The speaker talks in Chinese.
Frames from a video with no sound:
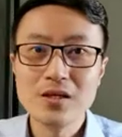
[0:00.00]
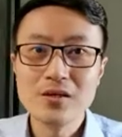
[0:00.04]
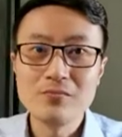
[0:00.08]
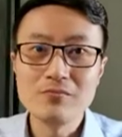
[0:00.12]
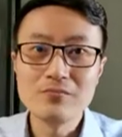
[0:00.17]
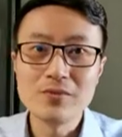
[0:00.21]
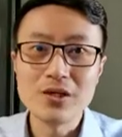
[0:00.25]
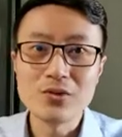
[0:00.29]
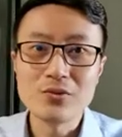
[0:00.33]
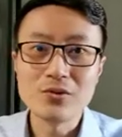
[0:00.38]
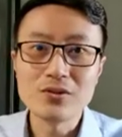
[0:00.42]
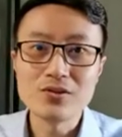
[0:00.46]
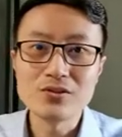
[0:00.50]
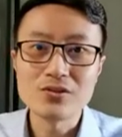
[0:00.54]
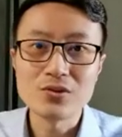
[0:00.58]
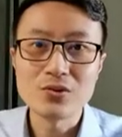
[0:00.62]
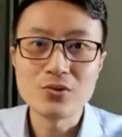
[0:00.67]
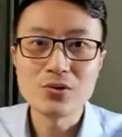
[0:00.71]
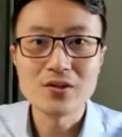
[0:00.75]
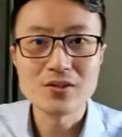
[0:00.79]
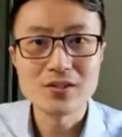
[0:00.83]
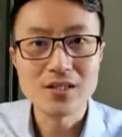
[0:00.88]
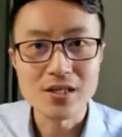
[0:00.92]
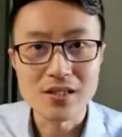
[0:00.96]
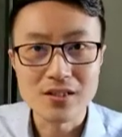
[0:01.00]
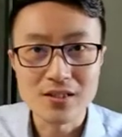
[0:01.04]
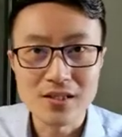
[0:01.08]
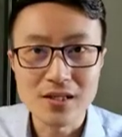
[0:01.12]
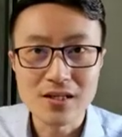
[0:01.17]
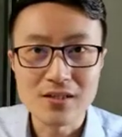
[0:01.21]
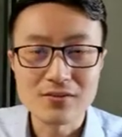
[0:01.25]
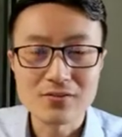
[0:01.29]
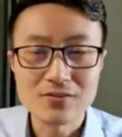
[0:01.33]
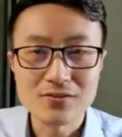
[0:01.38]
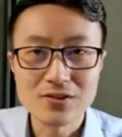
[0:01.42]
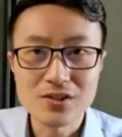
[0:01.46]
美国的情况也一
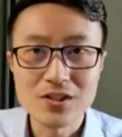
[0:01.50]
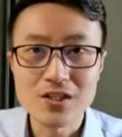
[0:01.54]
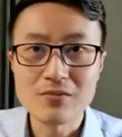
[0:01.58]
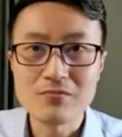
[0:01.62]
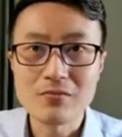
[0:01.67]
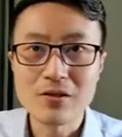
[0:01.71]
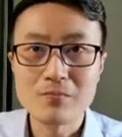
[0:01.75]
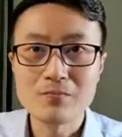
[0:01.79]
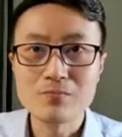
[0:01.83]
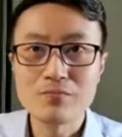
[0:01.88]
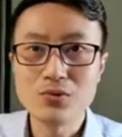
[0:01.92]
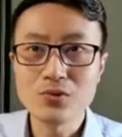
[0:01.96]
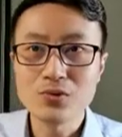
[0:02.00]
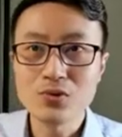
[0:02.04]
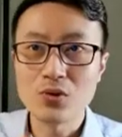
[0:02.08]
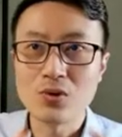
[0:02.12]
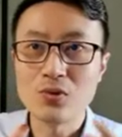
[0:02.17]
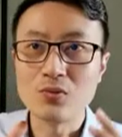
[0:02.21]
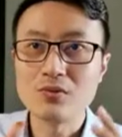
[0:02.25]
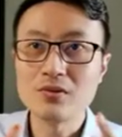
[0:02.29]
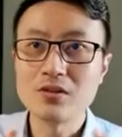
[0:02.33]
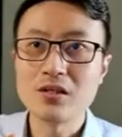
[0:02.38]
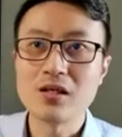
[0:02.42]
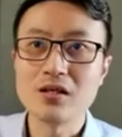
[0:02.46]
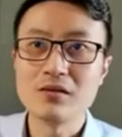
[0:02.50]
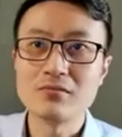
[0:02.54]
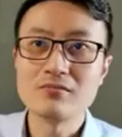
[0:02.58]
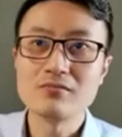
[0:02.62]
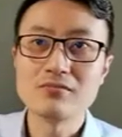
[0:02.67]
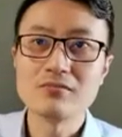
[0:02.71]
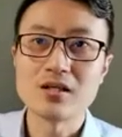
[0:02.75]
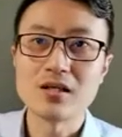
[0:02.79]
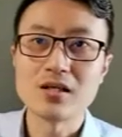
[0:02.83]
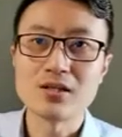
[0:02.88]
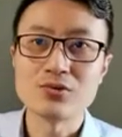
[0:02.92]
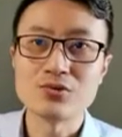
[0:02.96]
样，这里面不同的
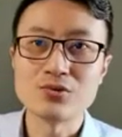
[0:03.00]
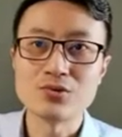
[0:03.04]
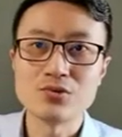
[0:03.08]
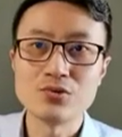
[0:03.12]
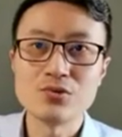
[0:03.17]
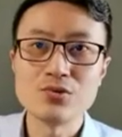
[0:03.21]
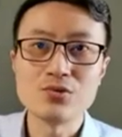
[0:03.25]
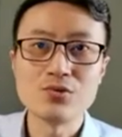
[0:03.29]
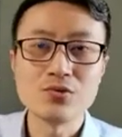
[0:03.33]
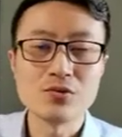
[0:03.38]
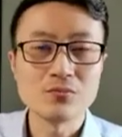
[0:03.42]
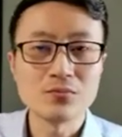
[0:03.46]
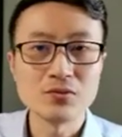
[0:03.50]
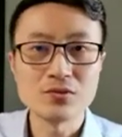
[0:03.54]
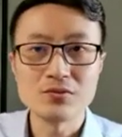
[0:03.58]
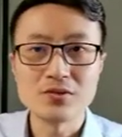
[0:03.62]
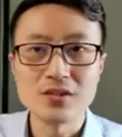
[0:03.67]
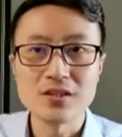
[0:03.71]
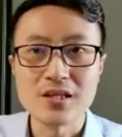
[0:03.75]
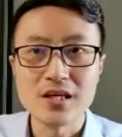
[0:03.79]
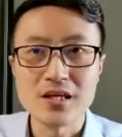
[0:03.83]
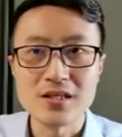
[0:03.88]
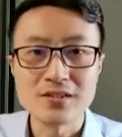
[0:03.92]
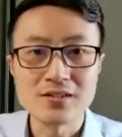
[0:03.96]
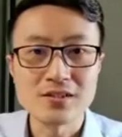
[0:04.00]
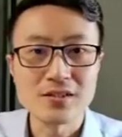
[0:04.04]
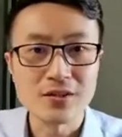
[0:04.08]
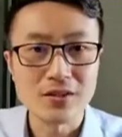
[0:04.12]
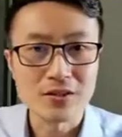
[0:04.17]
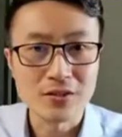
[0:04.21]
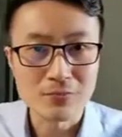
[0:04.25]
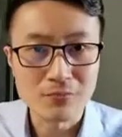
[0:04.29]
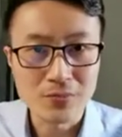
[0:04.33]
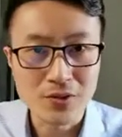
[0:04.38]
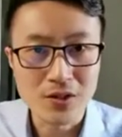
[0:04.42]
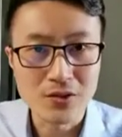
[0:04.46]
啊区域用不同的颜色给
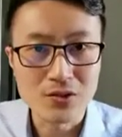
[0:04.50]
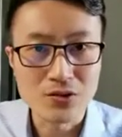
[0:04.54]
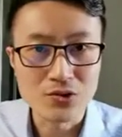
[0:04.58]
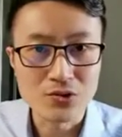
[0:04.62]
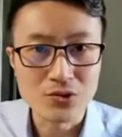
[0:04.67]
它标了